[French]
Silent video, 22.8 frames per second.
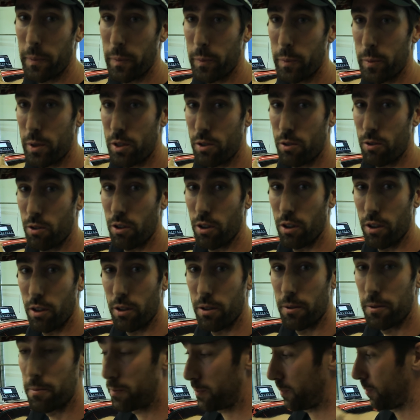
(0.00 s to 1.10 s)
Parce que
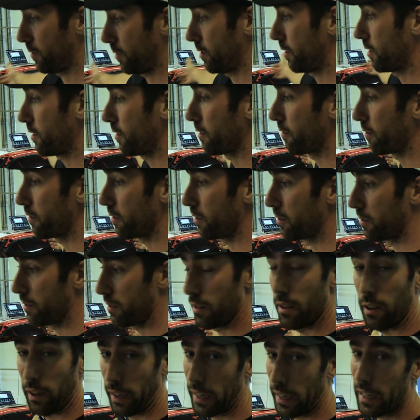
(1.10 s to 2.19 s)
si
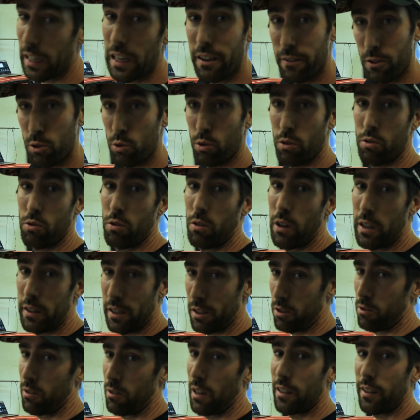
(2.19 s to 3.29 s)
régler la voiture sur la
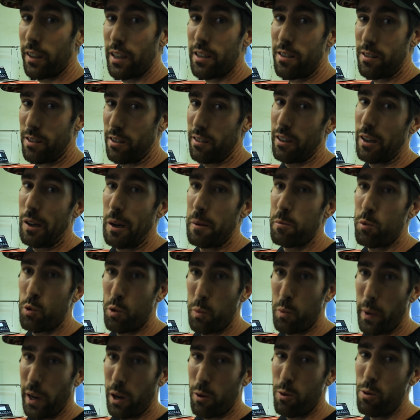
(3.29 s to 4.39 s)
National 13, c'était quand même
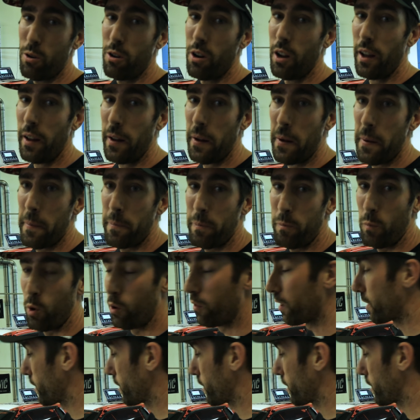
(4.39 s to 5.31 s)
super cool. Mais on va